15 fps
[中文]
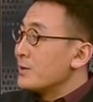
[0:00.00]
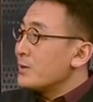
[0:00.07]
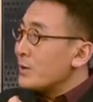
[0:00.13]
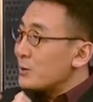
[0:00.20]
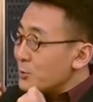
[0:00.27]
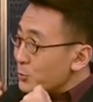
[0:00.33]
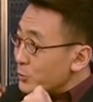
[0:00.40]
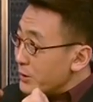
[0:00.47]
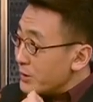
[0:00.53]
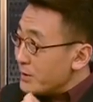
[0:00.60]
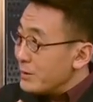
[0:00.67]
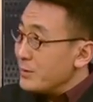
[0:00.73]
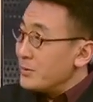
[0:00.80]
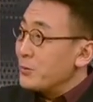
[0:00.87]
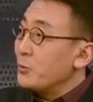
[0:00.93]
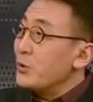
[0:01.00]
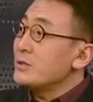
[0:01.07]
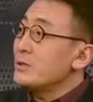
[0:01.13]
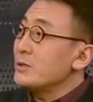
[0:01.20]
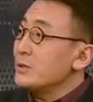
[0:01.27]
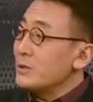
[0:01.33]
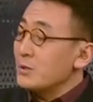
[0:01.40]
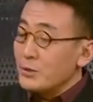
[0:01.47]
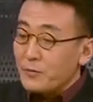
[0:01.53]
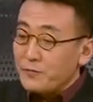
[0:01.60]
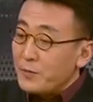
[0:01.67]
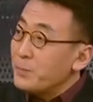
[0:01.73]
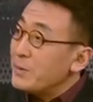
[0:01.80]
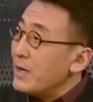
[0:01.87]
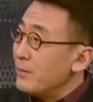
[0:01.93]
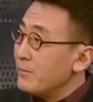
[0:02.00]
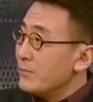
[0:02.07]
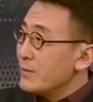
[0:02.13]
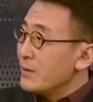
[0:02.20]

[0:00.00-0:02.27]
她都会很关心的要分辨，